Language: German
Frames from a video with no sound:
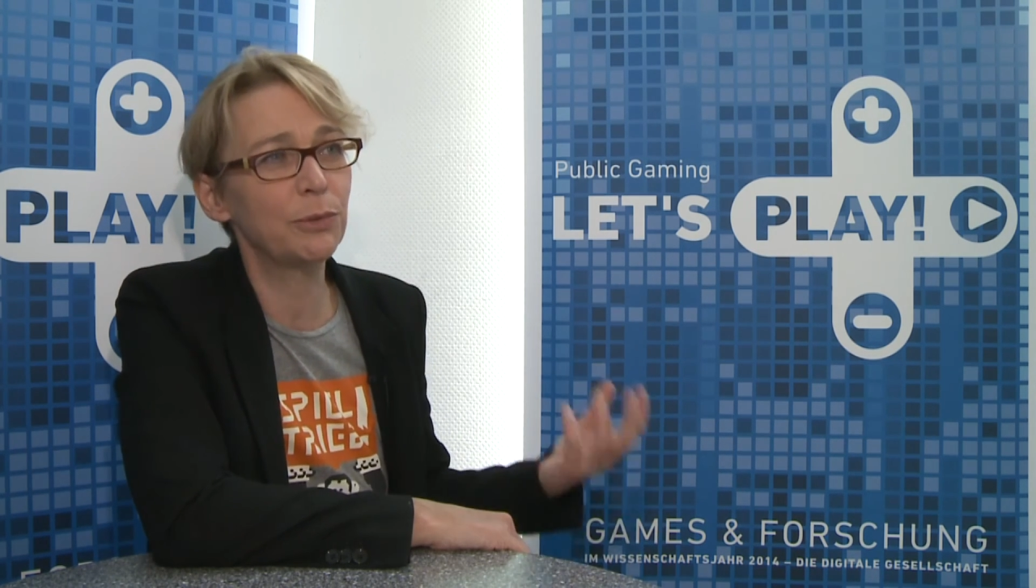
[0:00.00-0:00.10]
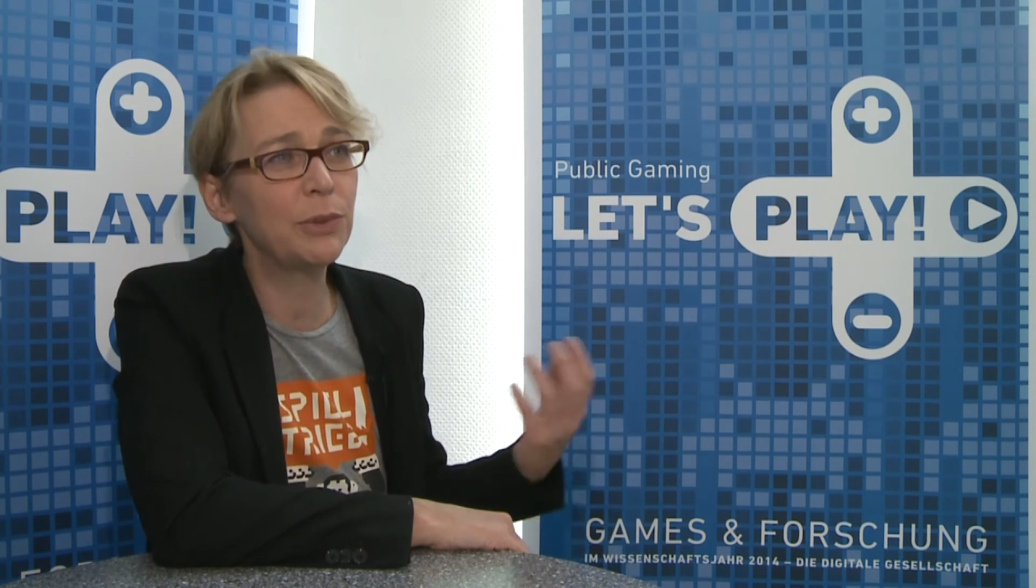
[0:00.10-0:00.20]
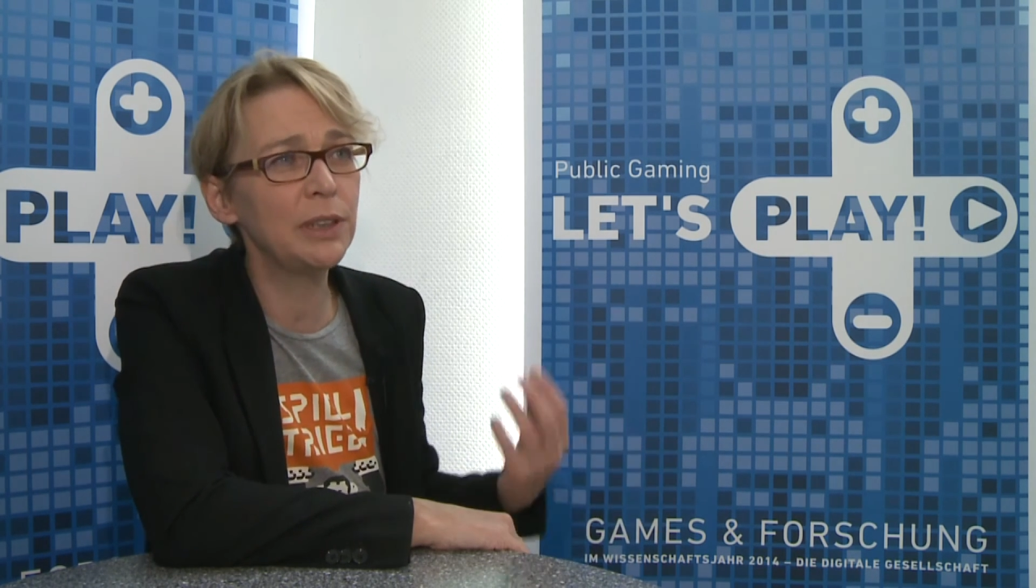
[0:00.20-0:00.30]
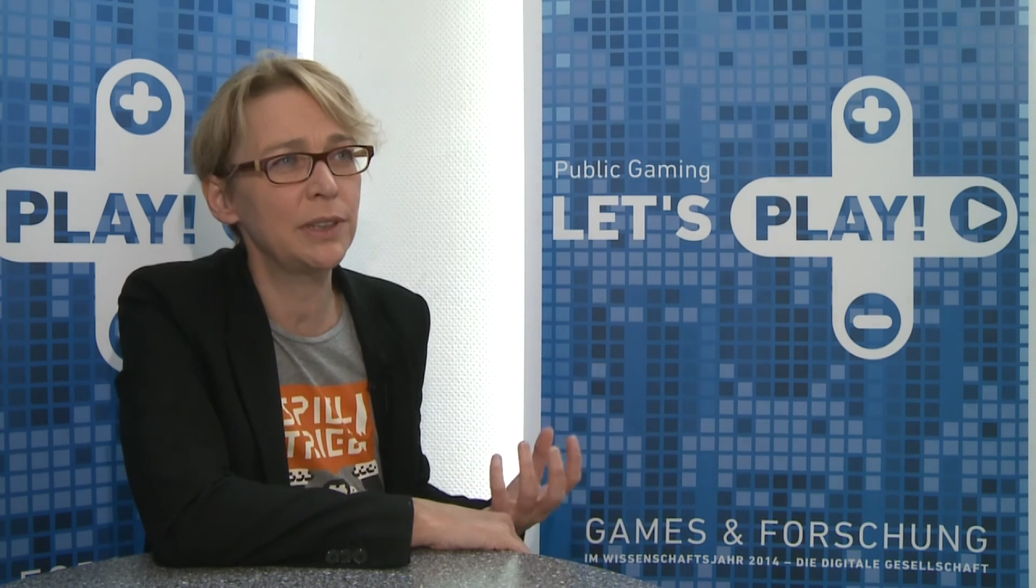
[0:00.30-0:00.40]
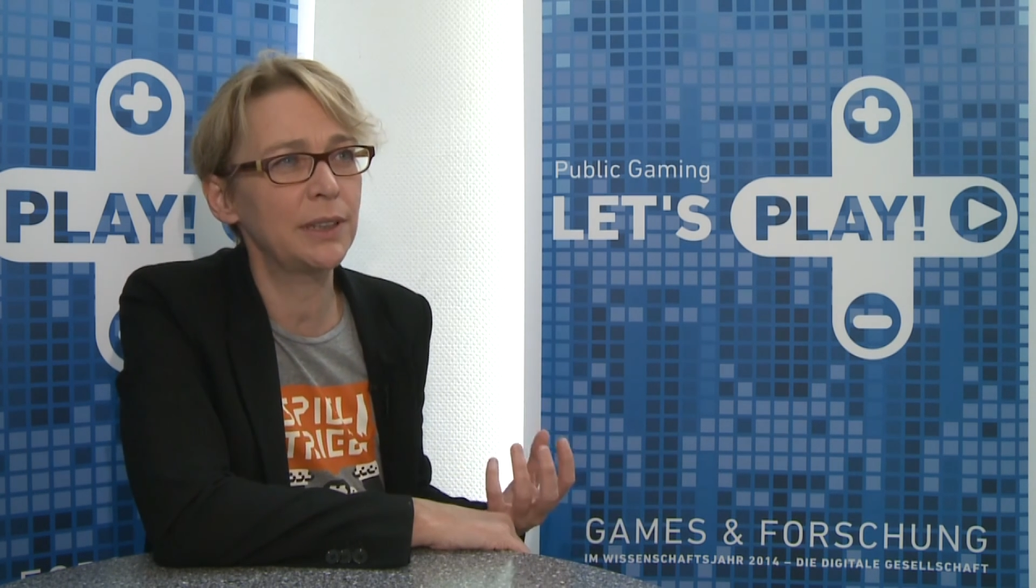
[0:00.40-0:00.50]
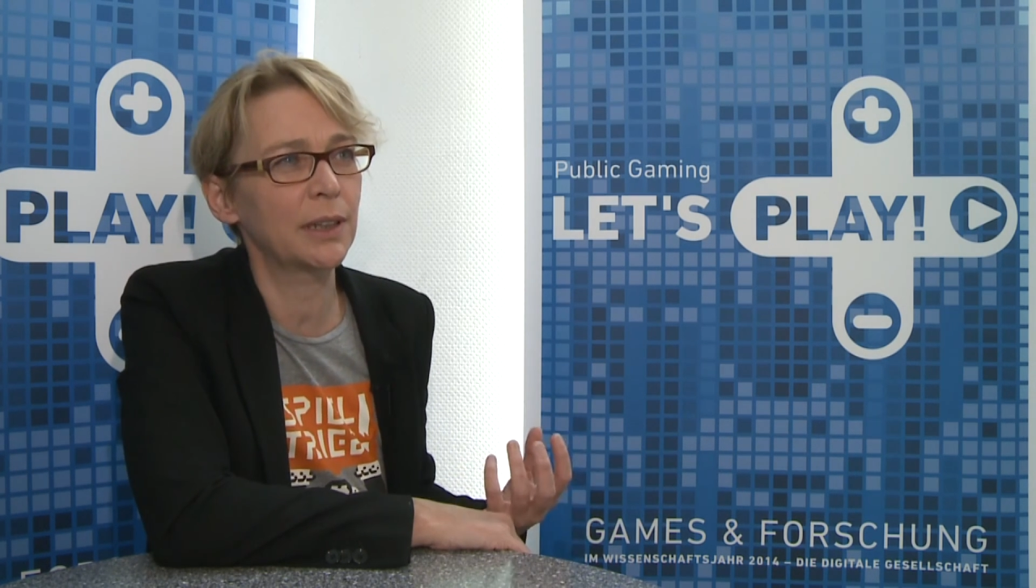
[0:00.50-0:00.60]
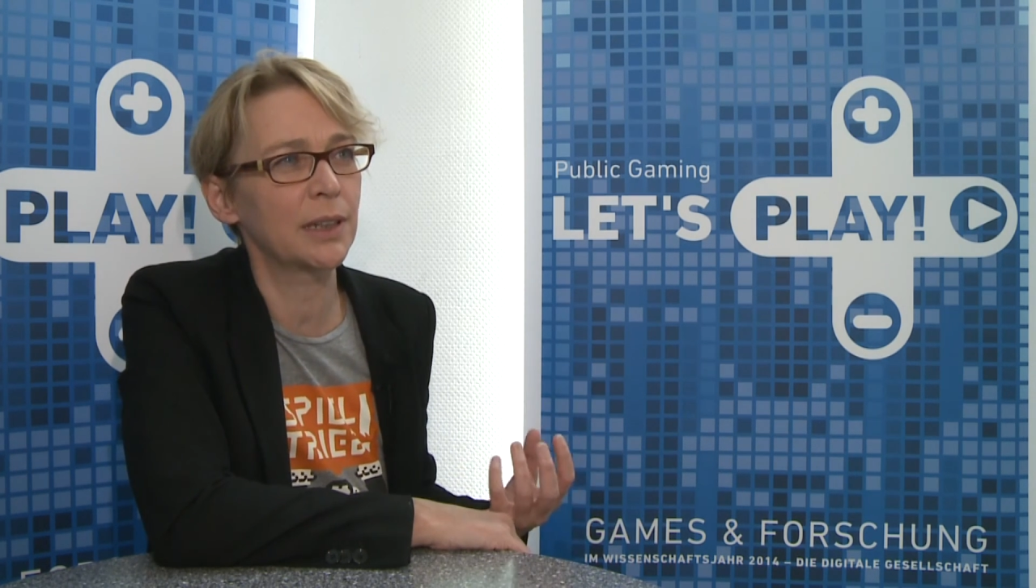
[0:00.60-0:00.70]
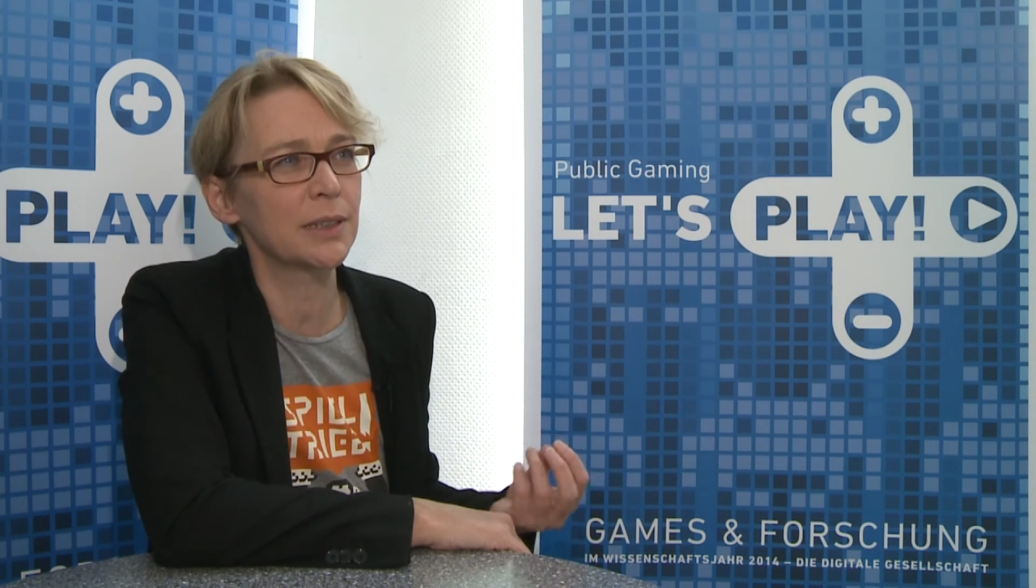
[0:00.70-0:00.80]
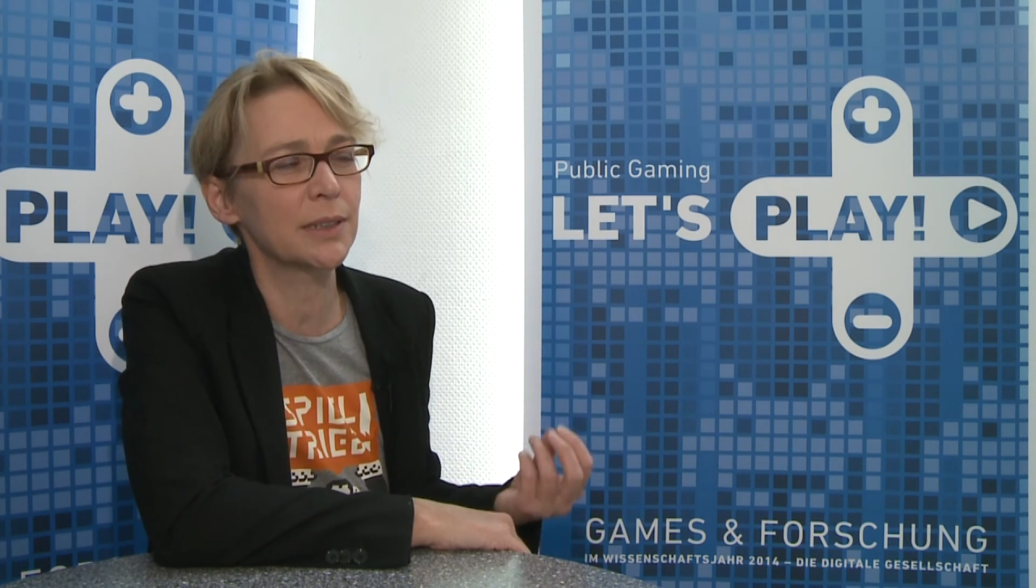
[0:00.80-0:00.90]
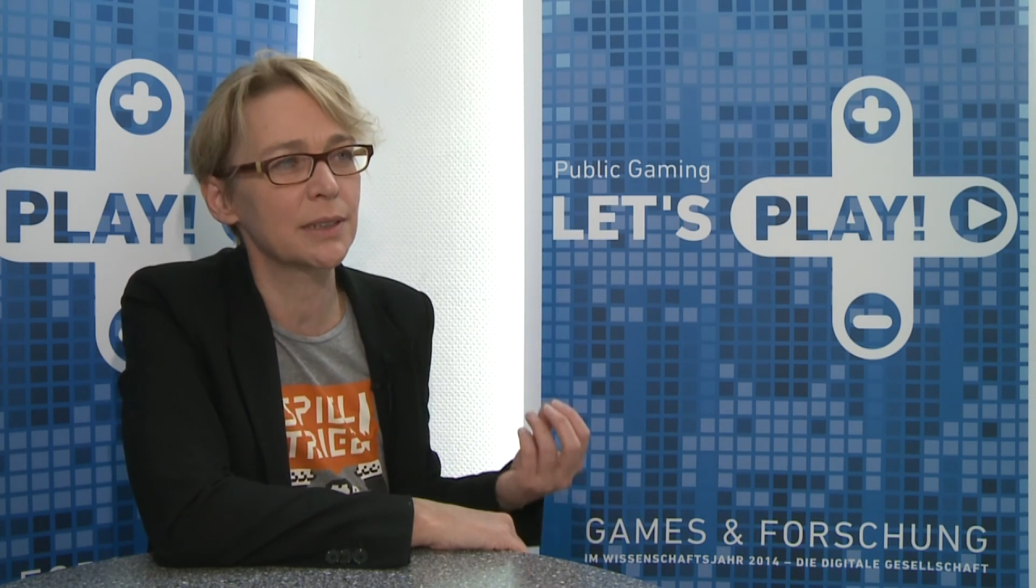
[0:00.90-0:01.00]
Viel
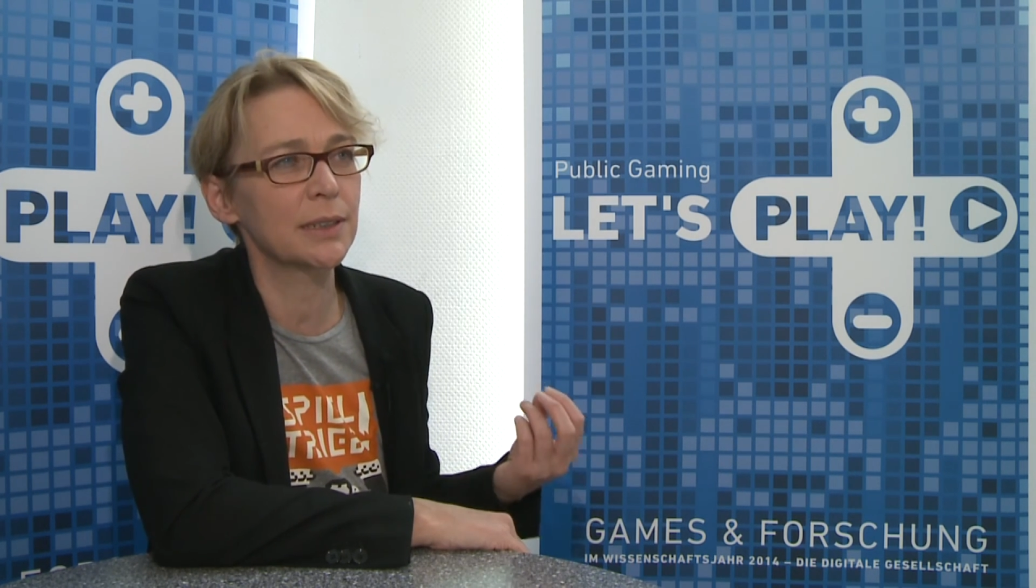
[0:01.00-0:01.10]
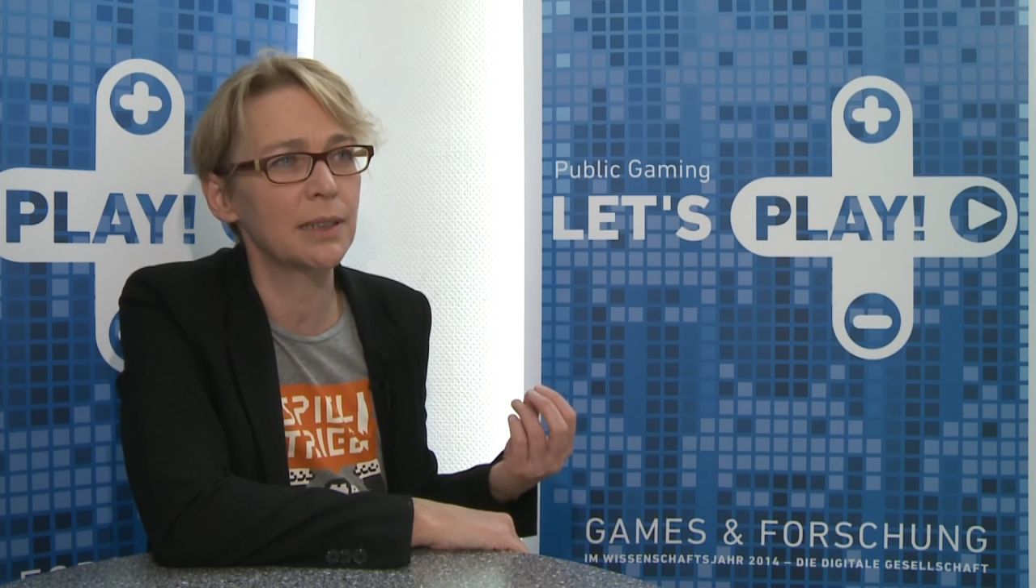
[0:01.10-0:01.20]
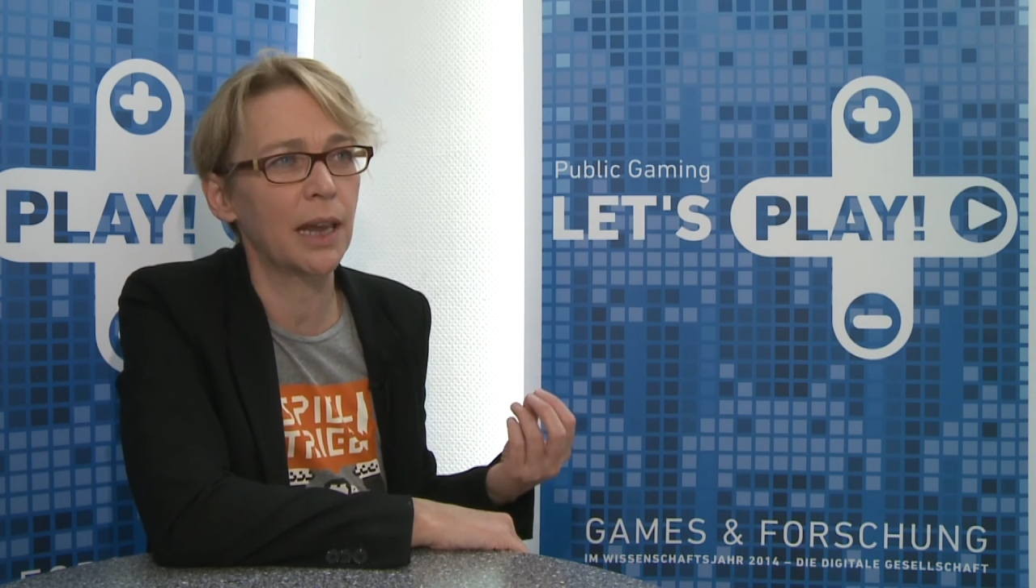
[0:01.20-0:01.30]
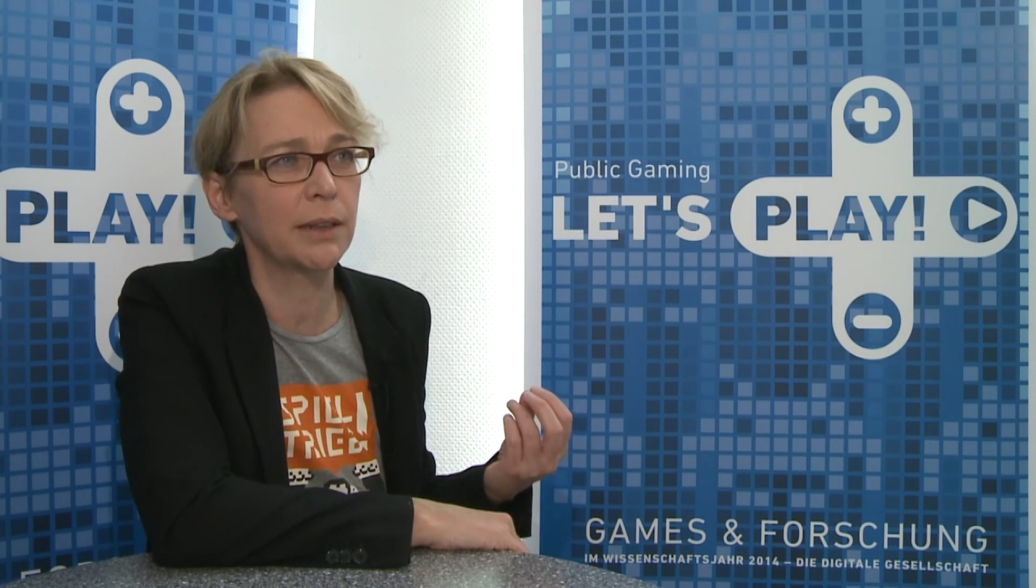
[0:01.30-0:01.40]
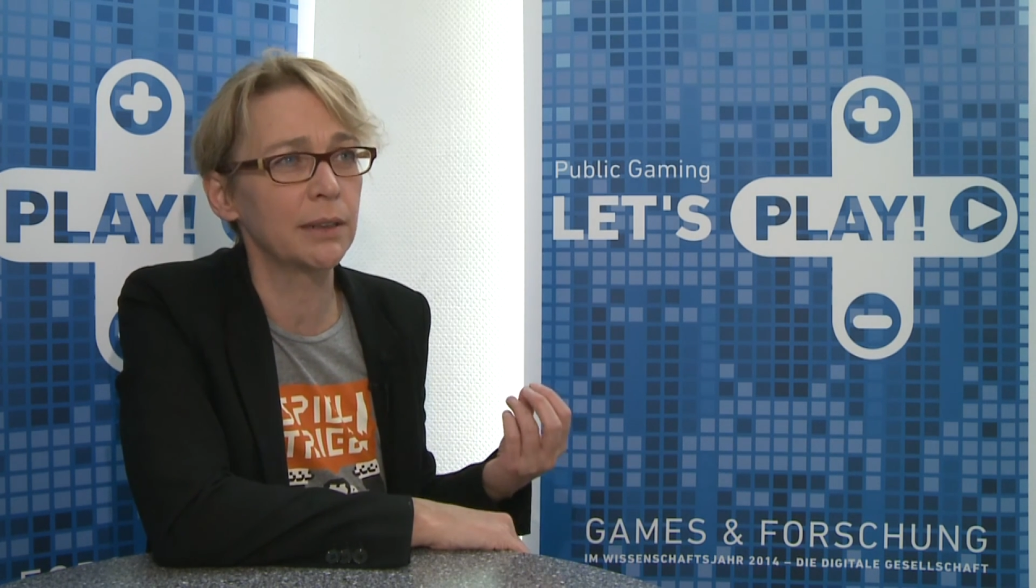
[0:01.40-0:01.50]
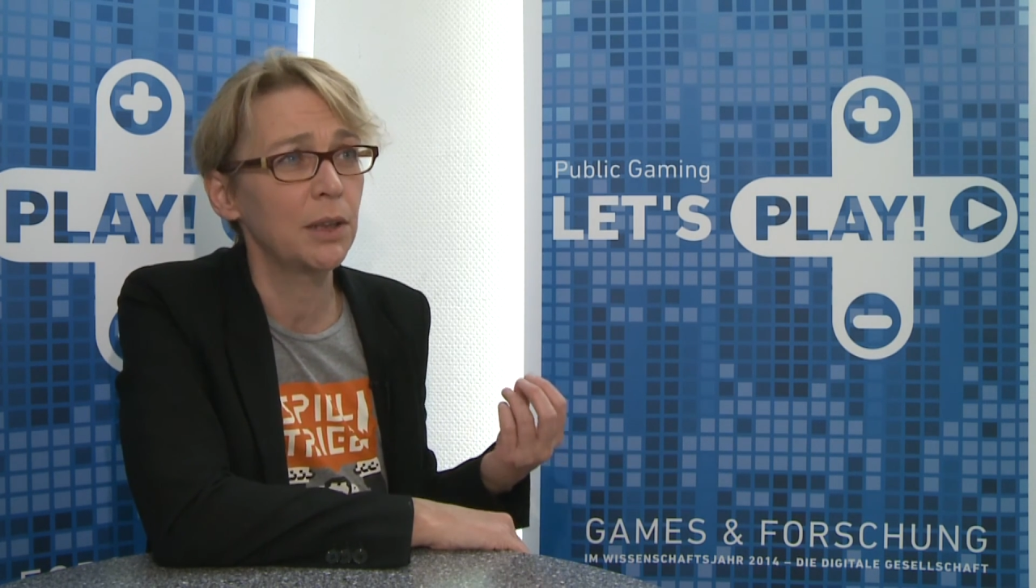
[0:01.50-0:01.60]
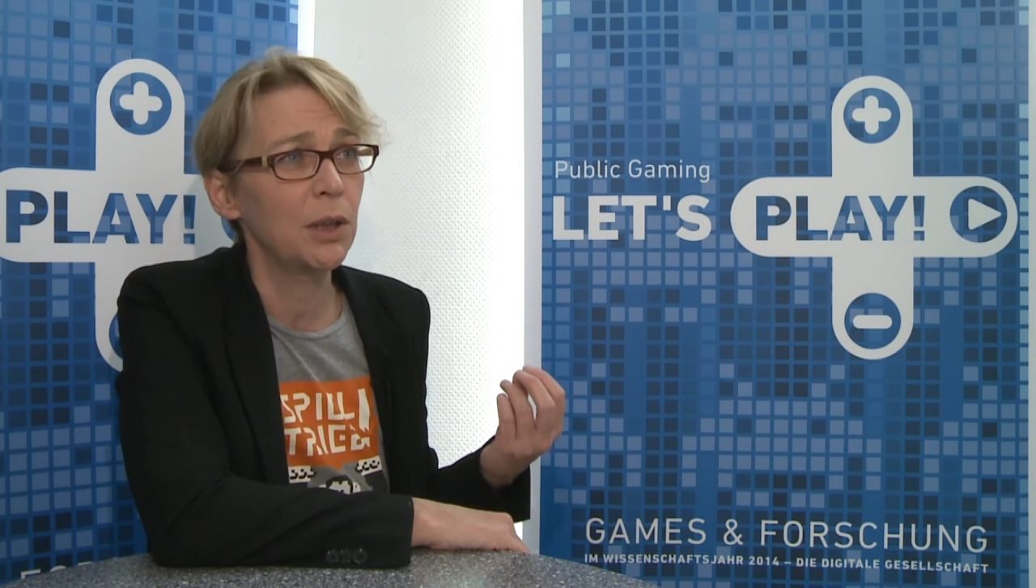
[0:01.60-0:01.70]
wichtiger ist es, dass ich lerne,